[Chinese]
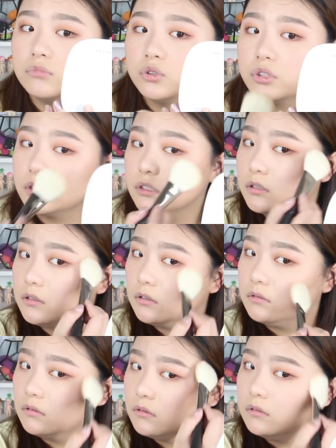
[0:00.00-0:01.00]
就是
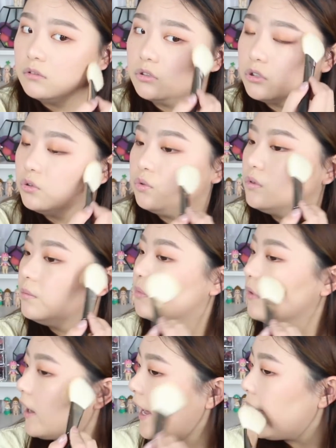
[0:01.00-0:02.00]
就是晕
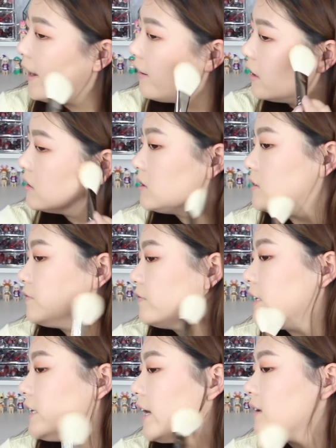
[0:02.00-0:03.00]
不开，而
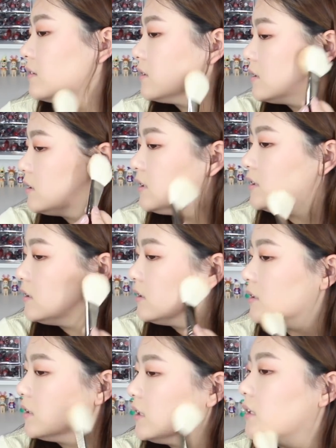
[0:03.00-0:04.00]
非常的细
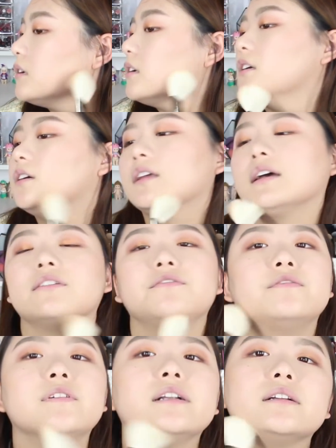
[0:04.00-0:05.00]
腻，它的
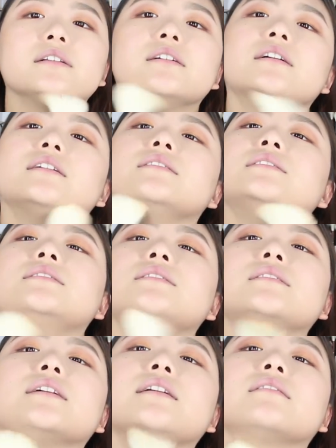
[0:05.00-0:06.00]
粉真的很
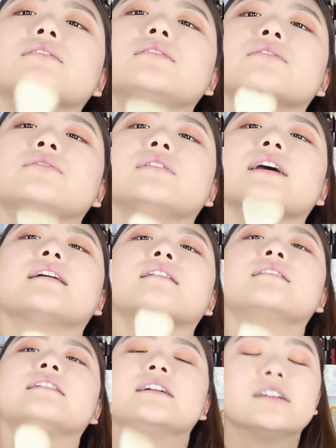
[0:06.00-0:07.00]
细。然后同样
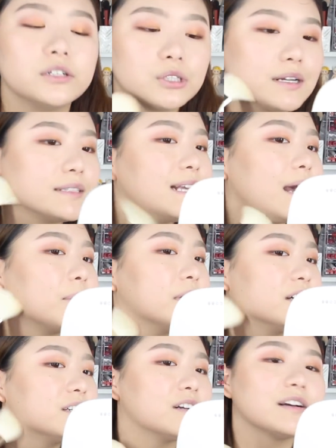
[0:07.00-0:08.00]
上下巴
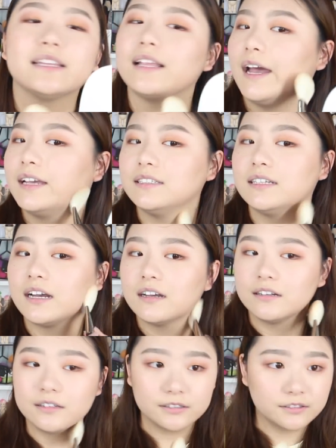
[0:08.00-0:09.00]
稍微带一下。
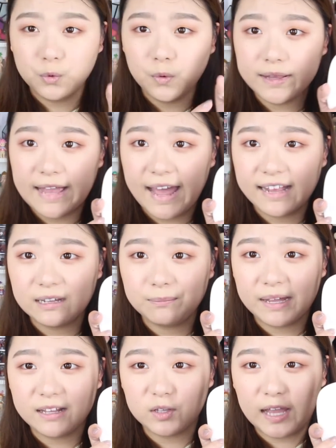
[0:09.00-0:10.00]
如果你还能
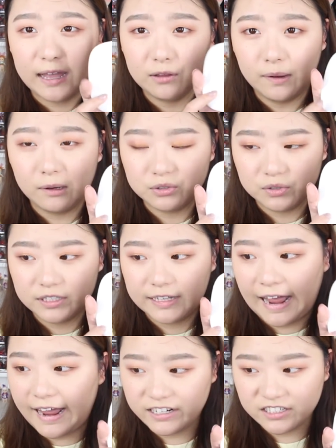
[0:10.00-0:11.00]
买到它的话，我觉得
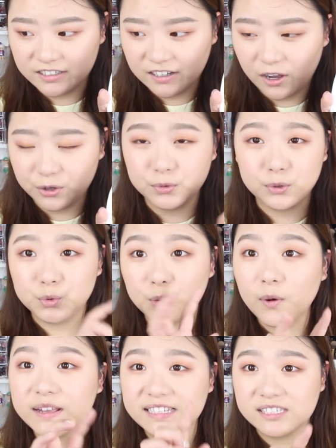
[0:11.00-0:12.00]
它还是很好用的。如
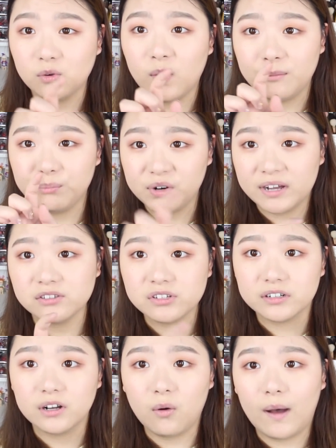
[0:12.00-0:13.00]
果你喜欢
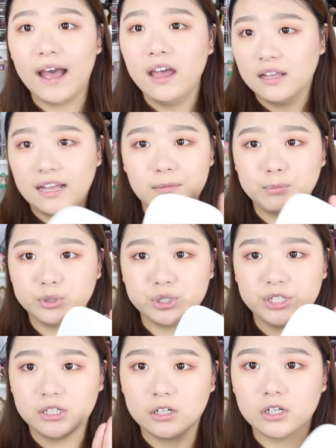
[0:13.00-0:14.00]
bronzer 的话，它不
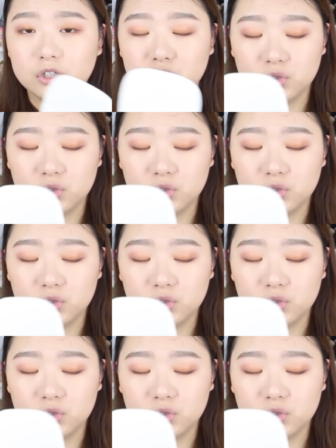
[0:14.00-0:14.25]
是一个